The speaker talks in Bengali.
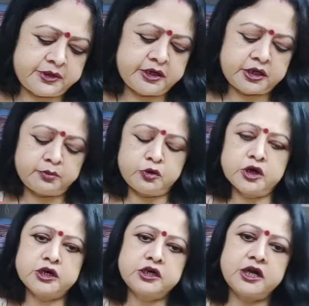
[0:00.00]
পারেন আর
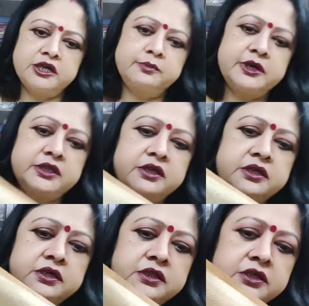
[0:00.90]
বর্ডারটা আরেকবার
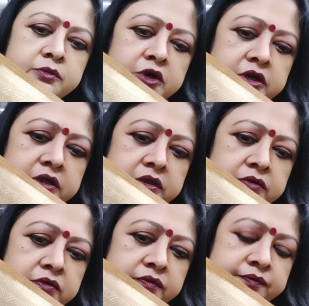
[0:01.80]
দেখিয়ে দিই বর্ডারটা
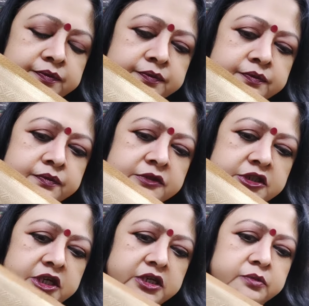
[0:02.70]
দেখুন
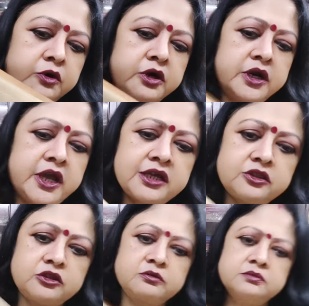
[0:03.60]
জারি বর্ডার
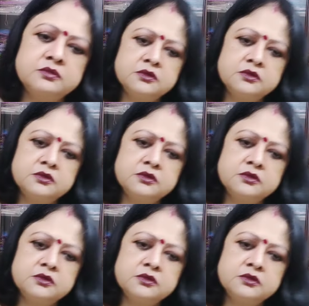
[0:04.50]
একদম